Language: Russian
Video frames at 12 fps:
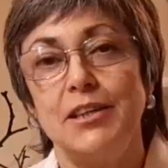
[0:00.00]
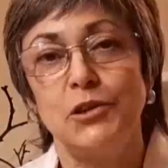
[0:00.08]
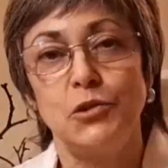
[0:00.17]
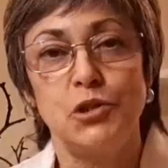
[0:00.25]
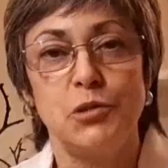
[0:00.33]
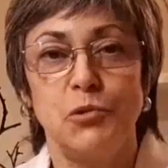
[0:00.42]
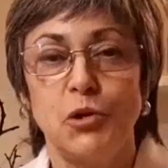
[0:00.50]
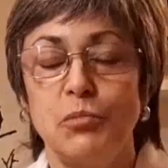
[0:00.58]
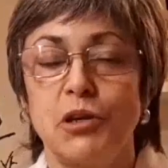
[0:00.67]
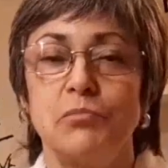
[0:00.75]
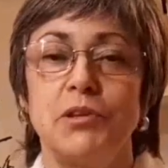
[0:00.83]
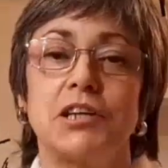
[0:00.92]
Следующим
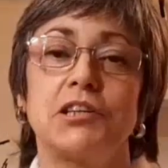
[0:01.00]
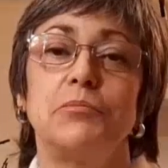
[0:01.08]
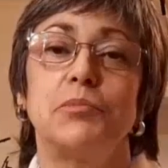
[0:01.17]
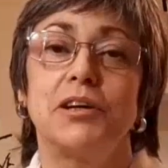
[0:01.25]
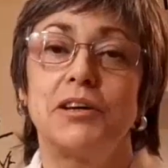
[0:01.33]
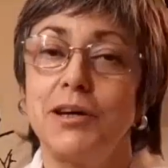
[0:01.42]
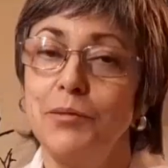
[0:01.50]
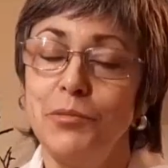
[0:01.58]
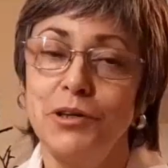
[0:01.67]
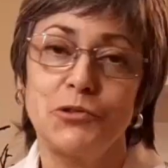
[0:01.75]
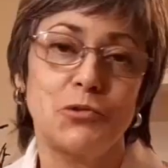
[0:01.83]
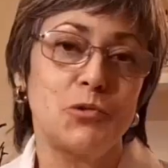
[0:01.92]
номером нашей
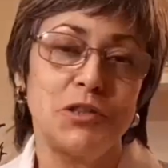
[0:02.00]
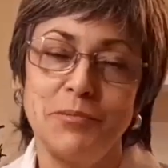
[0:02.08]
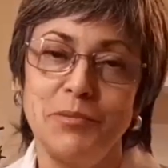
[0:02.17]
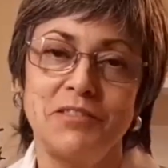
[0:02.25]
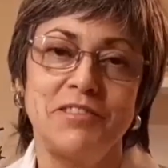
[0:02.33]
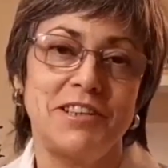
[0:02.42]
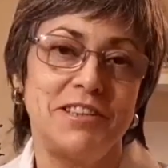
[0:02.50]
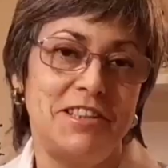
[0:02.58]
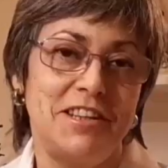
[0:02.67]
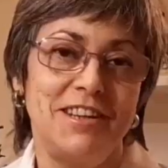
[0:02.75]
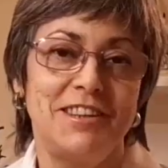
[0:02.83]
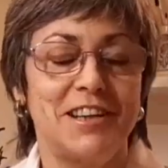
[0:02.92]
программы экскурсии по
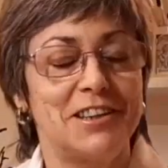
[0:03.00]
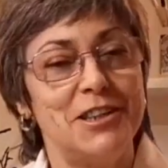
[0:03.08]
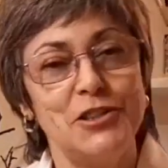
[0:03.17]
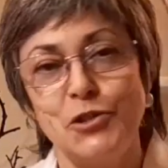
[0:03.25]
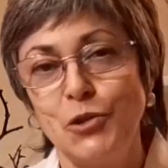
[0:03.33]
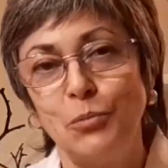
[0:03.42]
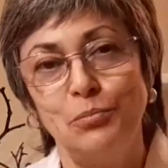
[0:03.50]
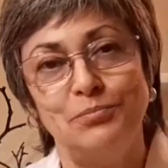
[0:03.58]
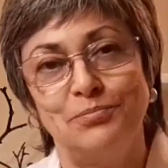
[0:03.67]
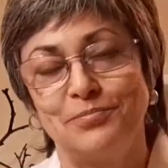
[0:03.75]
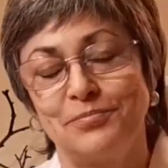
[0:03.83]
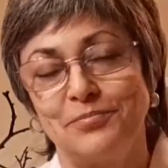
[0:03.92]
квартире. Итак, начнем.